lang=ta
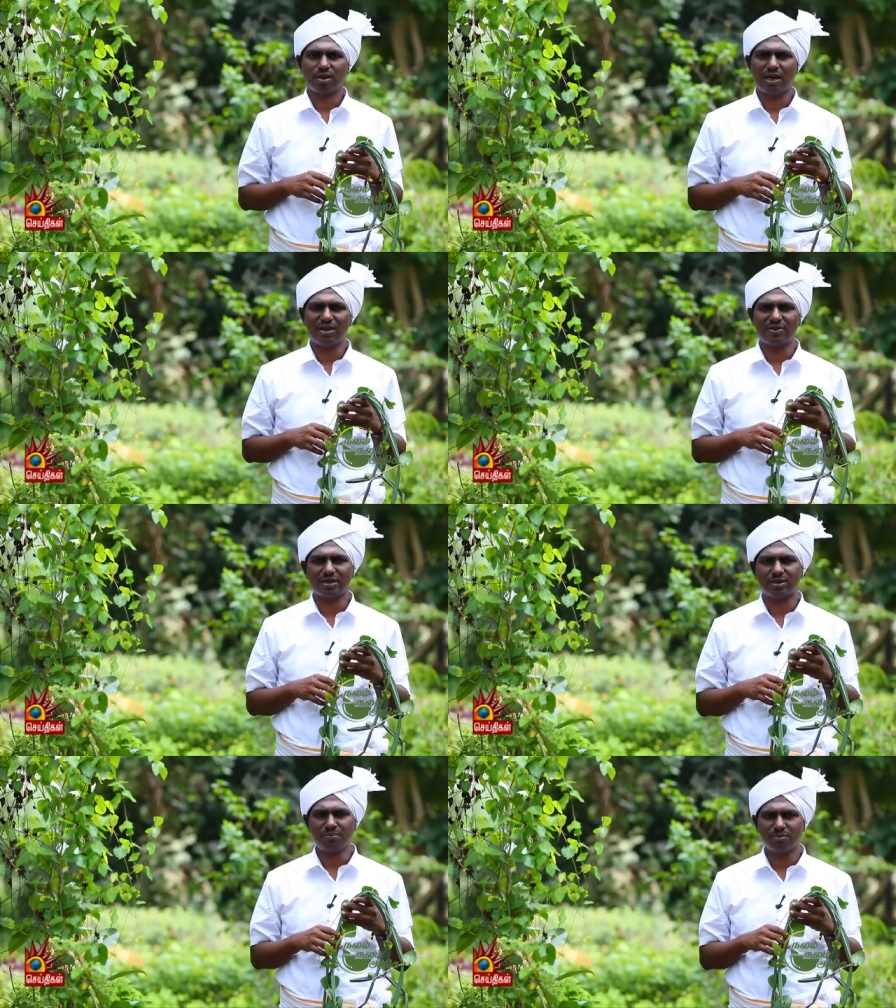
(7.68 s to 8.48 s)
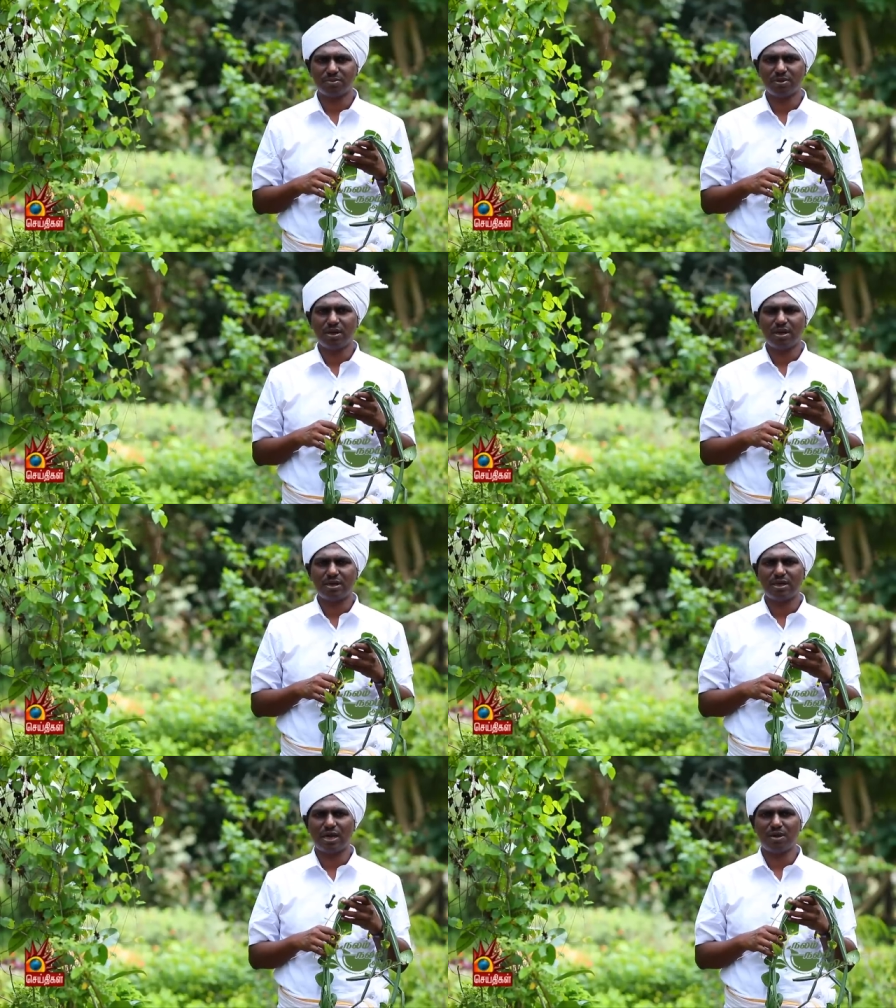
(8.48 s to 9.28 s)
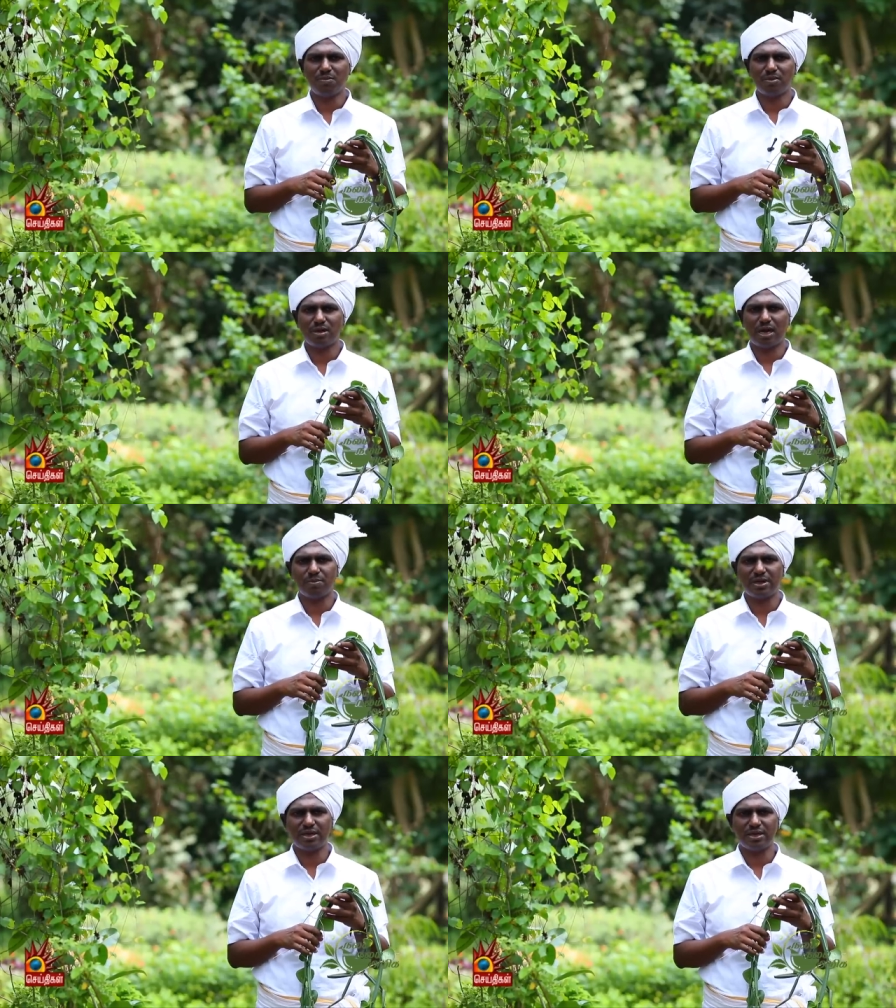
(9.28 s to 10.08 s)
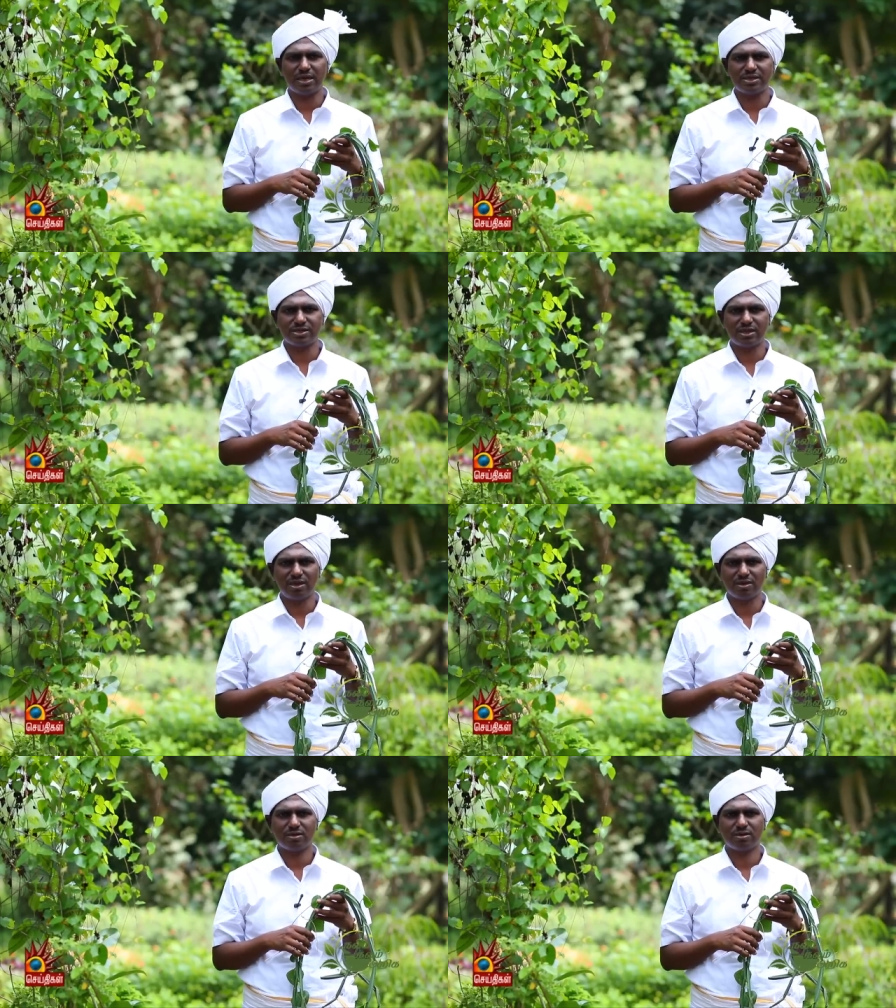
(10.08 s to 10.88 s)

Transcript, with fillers: காலை வணக்கம் நலம் நலமறிக நிகழ்ச்சியில்